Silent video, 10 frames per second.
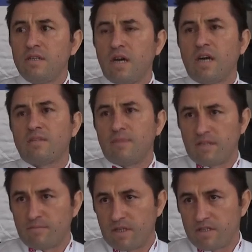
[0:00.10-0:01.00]
Adım
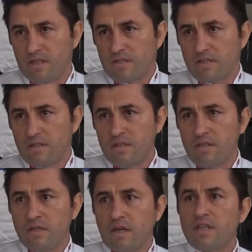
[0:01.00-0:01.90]
adım gideceğiz.
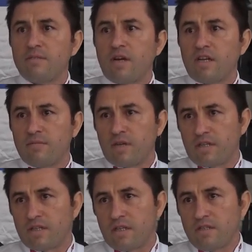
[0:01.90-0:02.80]
Kademe kademe
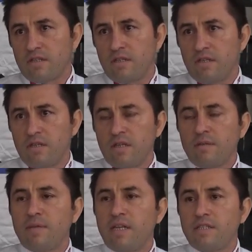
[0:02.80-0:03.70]
gideceğiz.
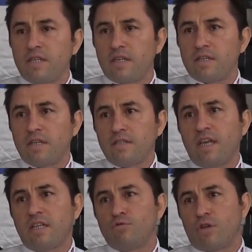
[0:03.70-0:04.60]
Bilinçli gideceğiz,
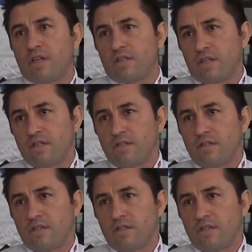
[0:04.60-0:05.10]
eğitim üzerine gideceğiz.